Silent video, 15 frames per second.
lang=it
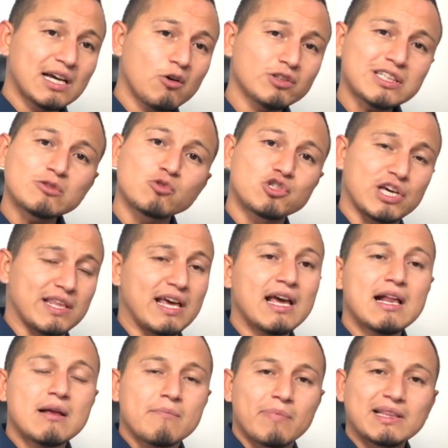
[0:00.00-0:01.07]
Che cosa succede?
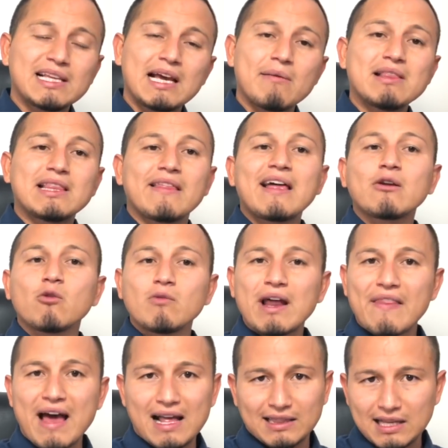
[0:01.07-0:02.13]
Praticamente danno
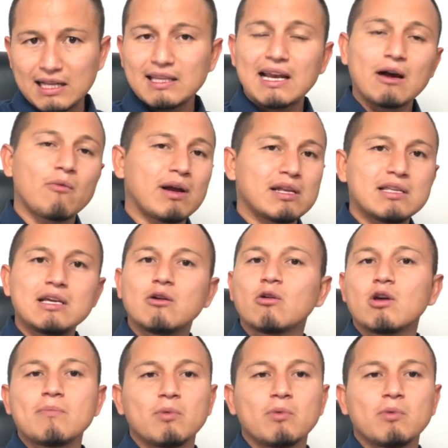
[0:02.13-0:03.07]
una data nella quale dicono